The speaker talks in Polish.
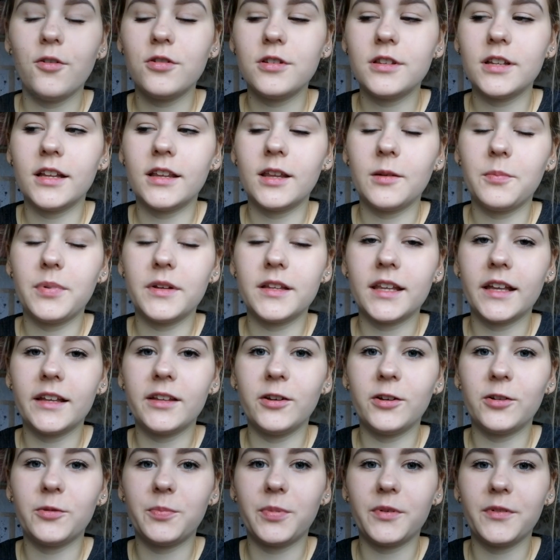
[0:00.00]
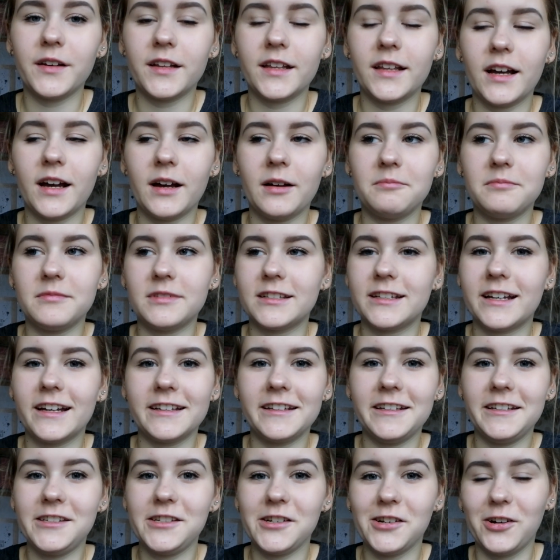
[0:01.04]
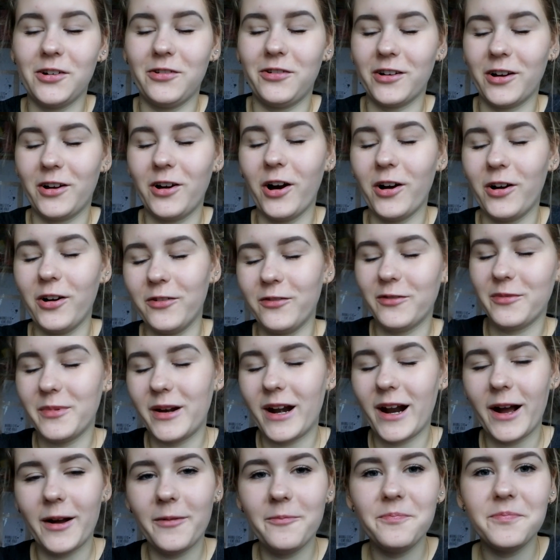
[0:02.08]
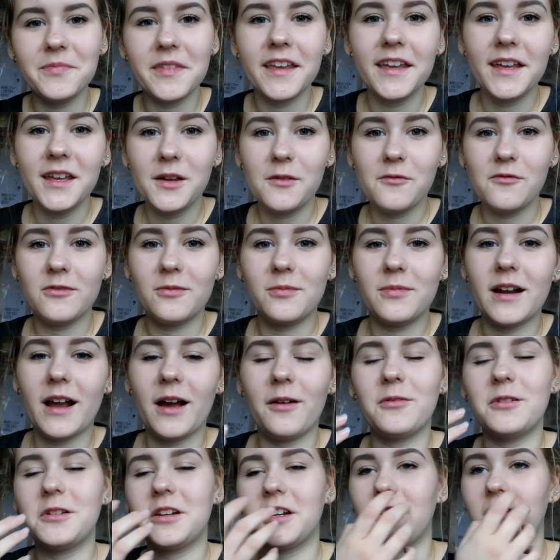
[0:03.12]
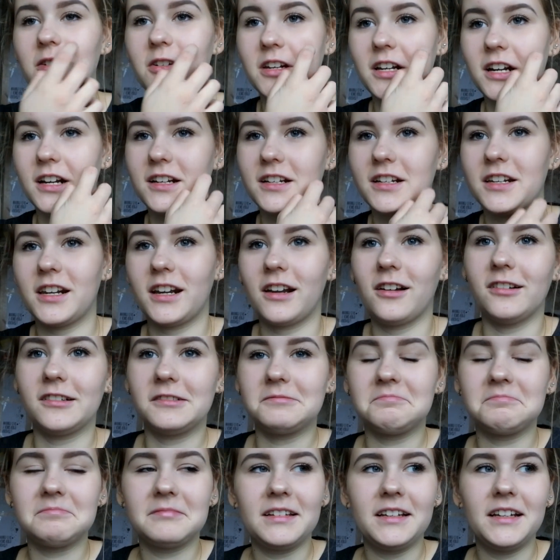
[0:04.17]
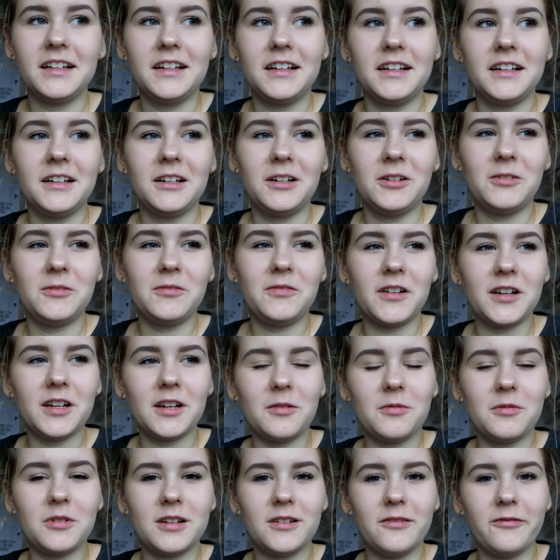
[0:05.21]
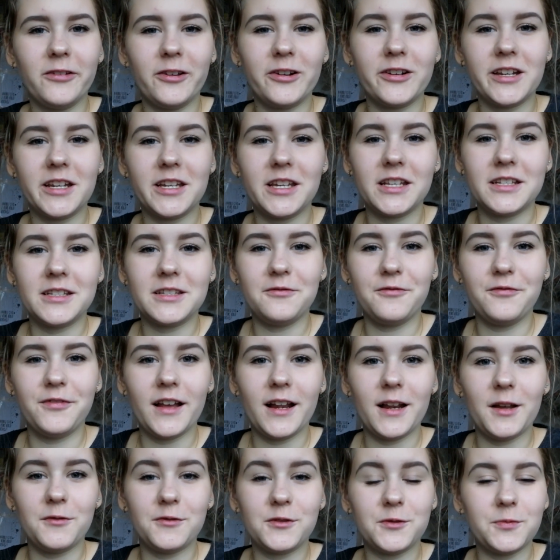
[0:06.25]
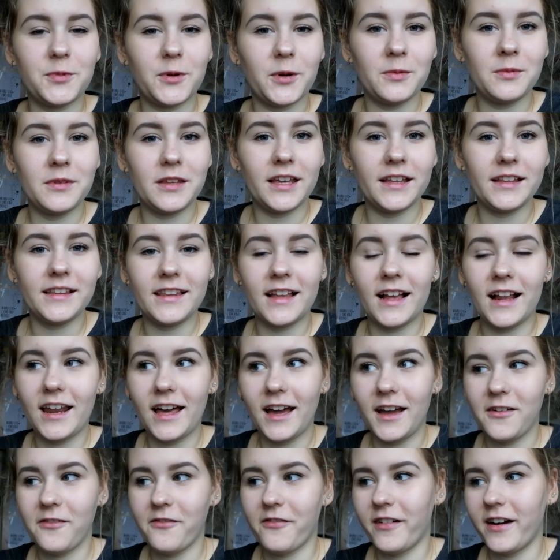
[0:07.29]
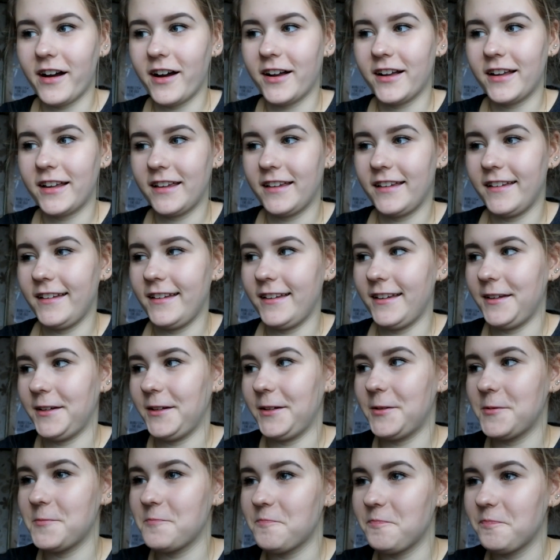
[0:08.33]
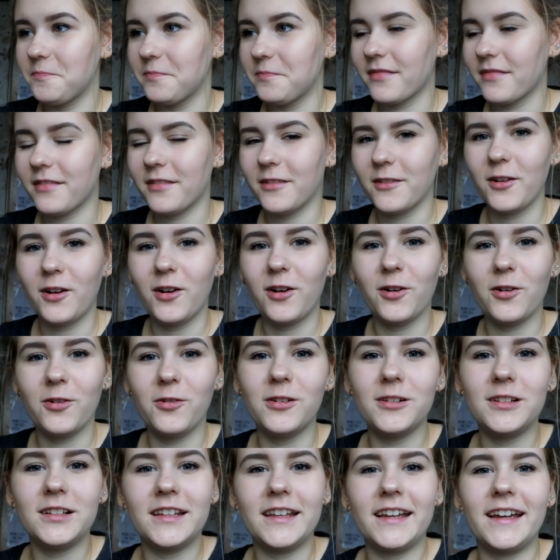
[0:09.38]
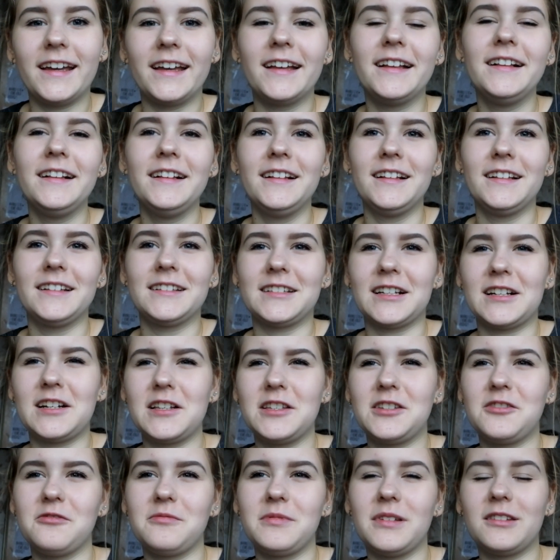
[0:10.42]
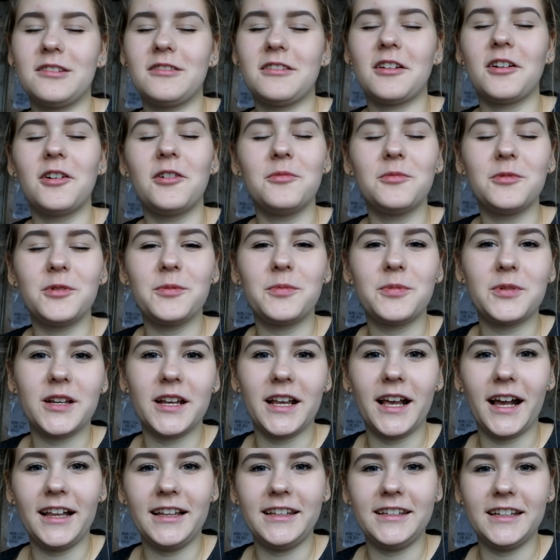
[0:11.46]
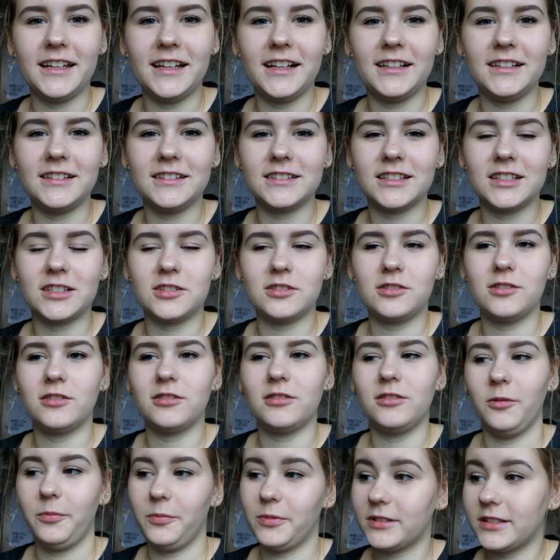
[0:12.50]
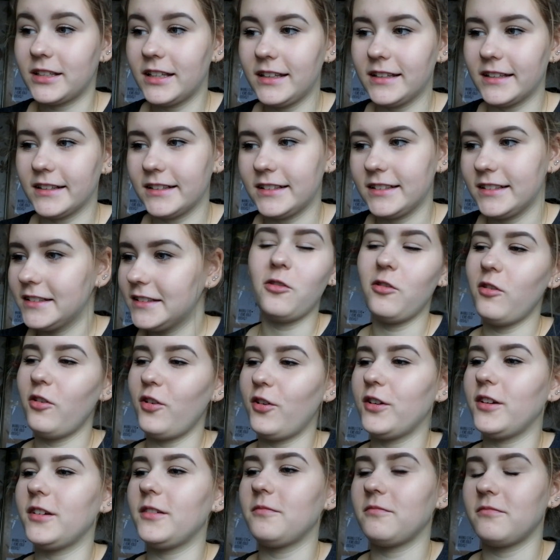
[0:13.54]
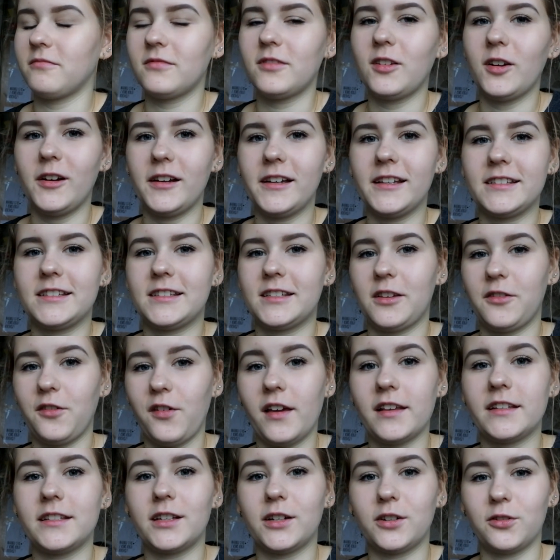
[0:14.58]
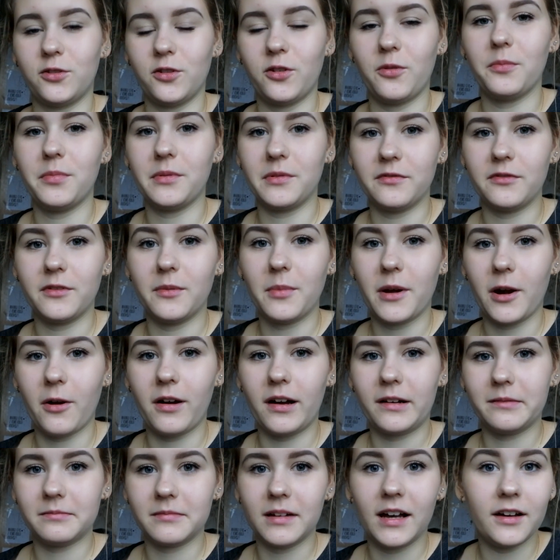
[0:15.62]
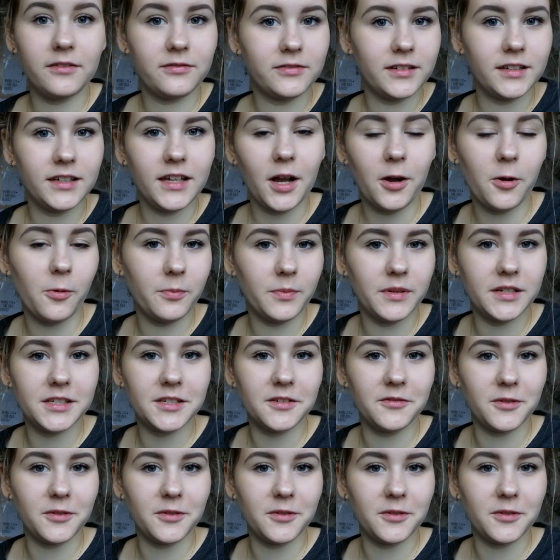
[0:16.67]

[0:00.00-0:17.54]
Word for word: już na te pytanie odpowiadałam. Zgadnijcie, kogo, wybrałam. Wybrałam Grzegorza Chyrzego. Uważam, że wiąże się z nim wiele wspomnień na live'ach i no ogólnie zachęcił mnie do tego mój przyjaciel, znaczy do jego piosenek. No i to jest gwiazda, którą bym wybrała. A wy jaką byście